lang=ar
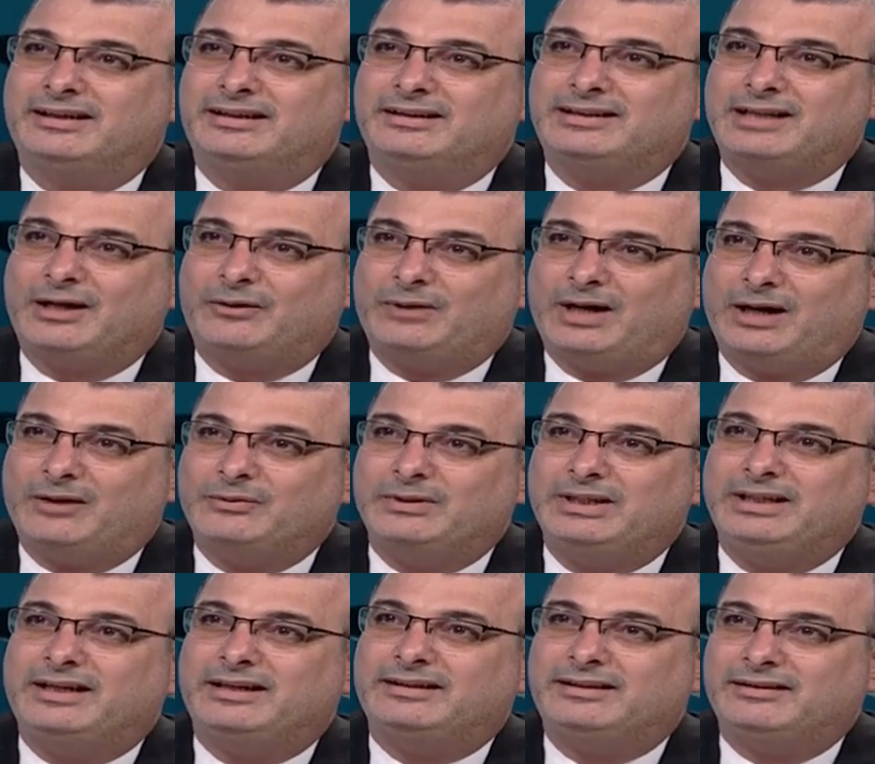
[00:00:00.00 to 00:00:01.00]

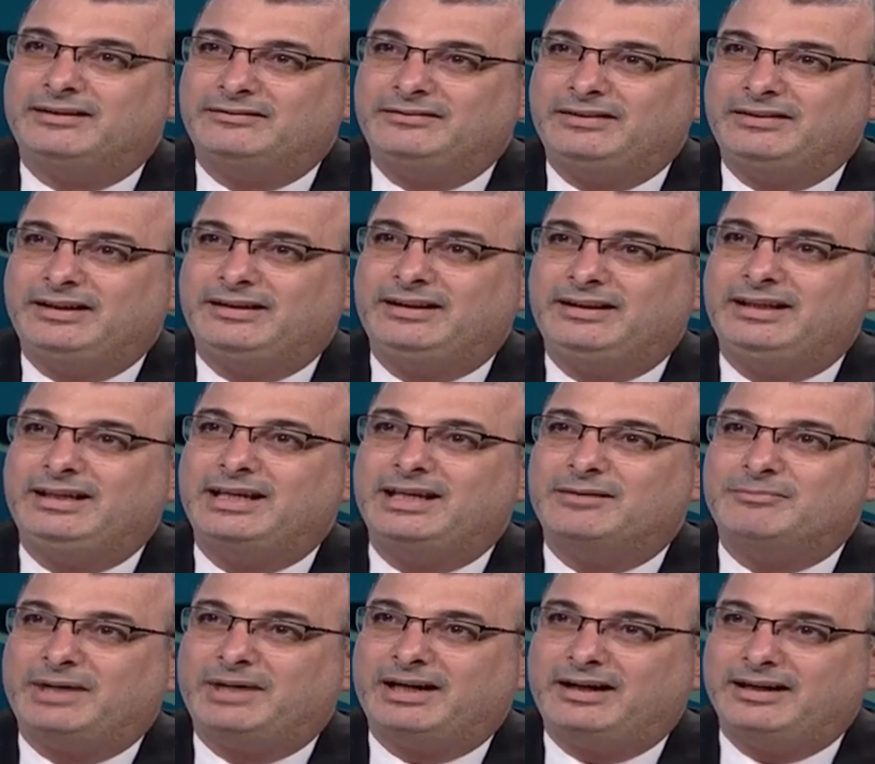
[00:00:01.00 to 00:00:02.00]
توعويه
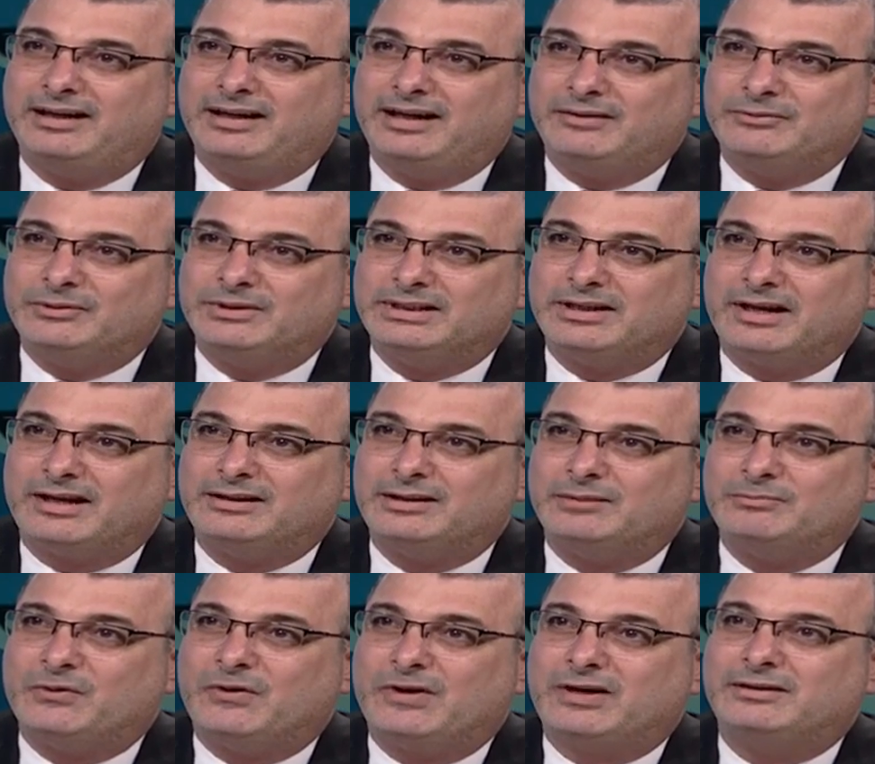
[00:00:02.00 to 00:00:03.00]
تنفيذيه مع وزاره
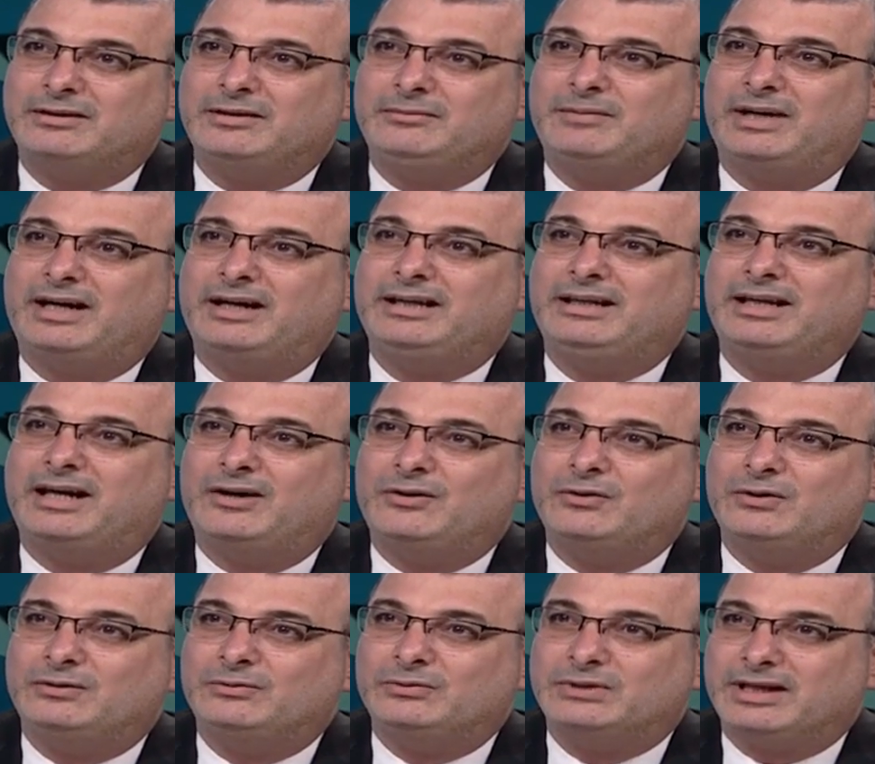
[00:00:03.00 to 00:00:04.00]
الموارد المائيه
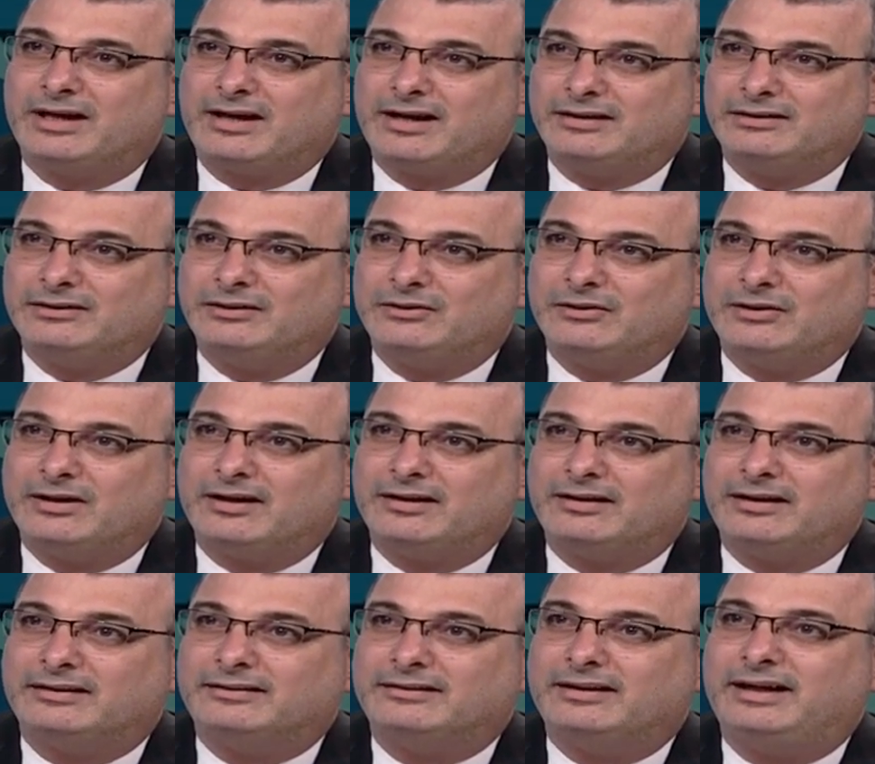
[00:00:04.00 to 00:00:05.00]
او الوزارات الاخرى
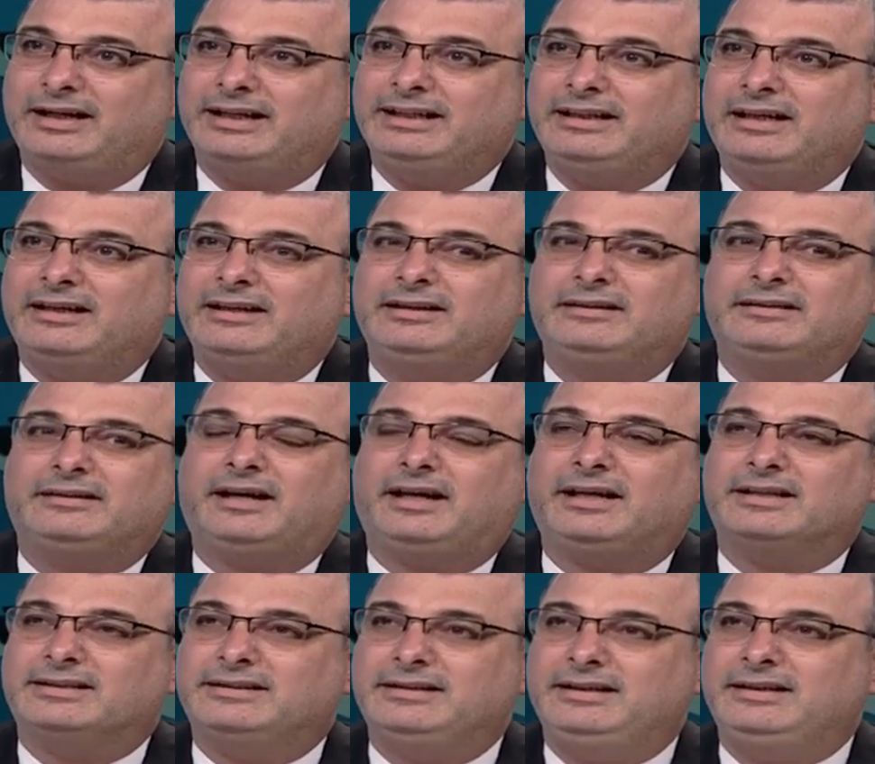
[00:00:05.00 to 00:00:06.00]
القطاعيه
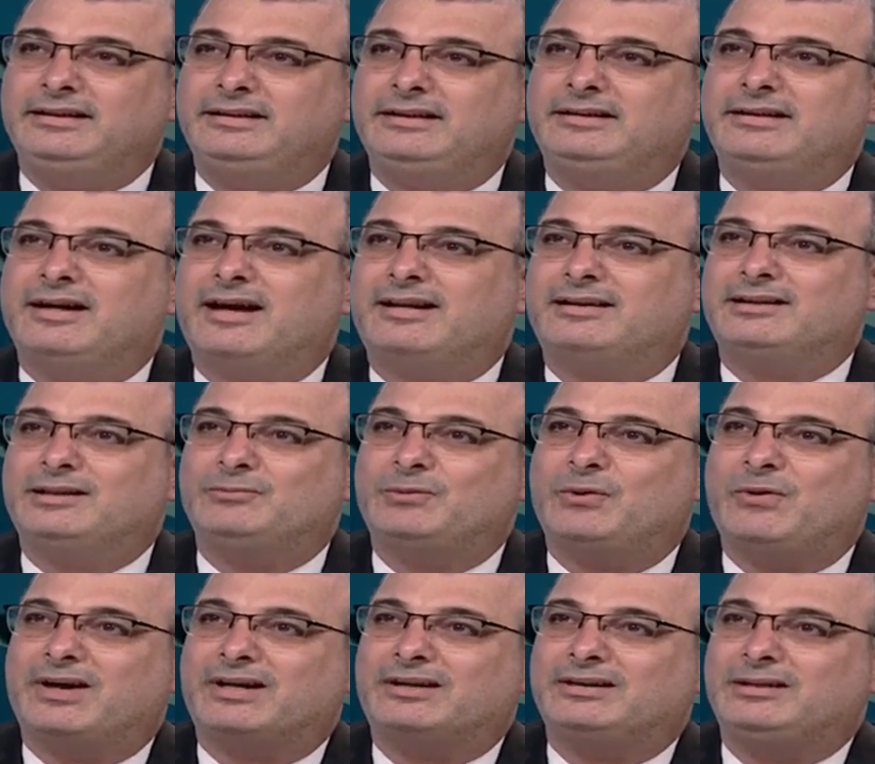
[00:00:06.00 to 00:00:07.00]
لتحسين اداره
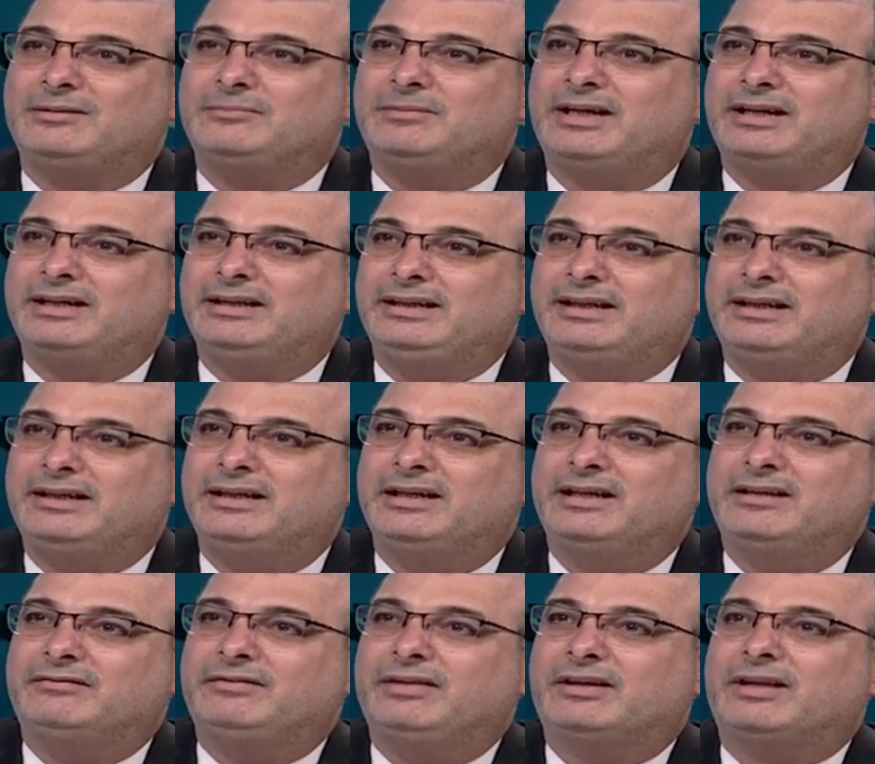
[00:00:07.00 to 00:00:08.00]
الموارد المائيه
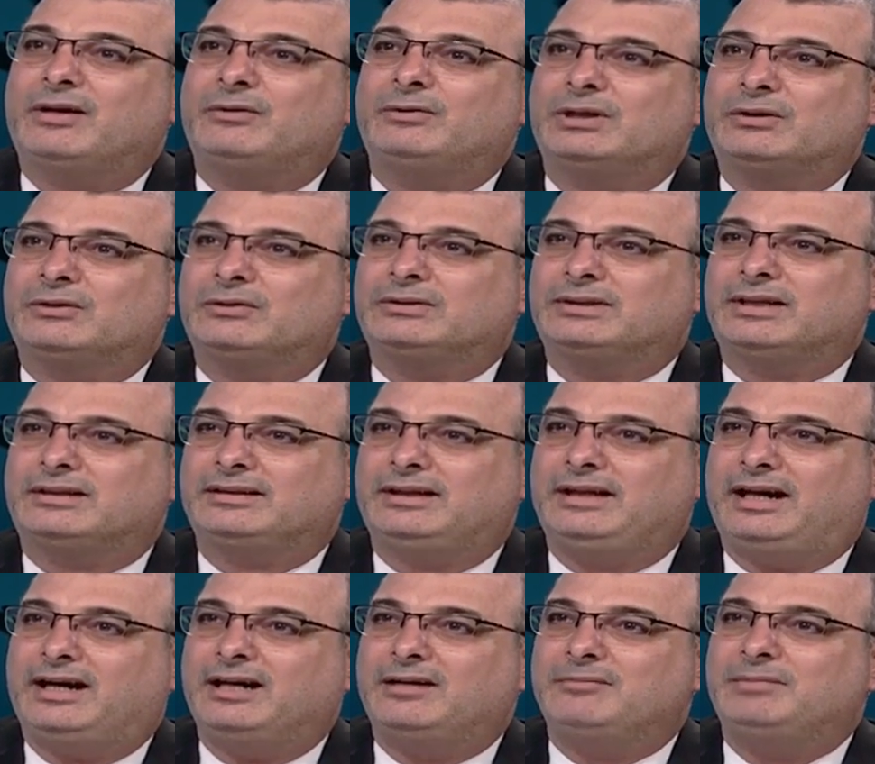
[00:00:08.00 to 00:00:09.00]
في ضوء الخطط
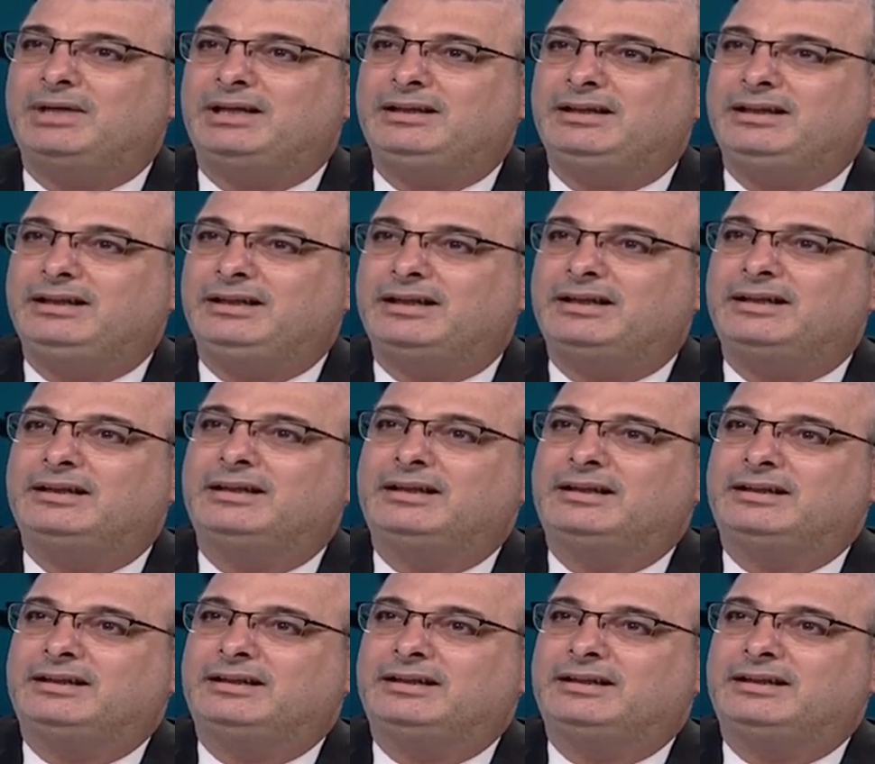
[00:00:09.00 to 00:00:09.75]
العامه اللي هي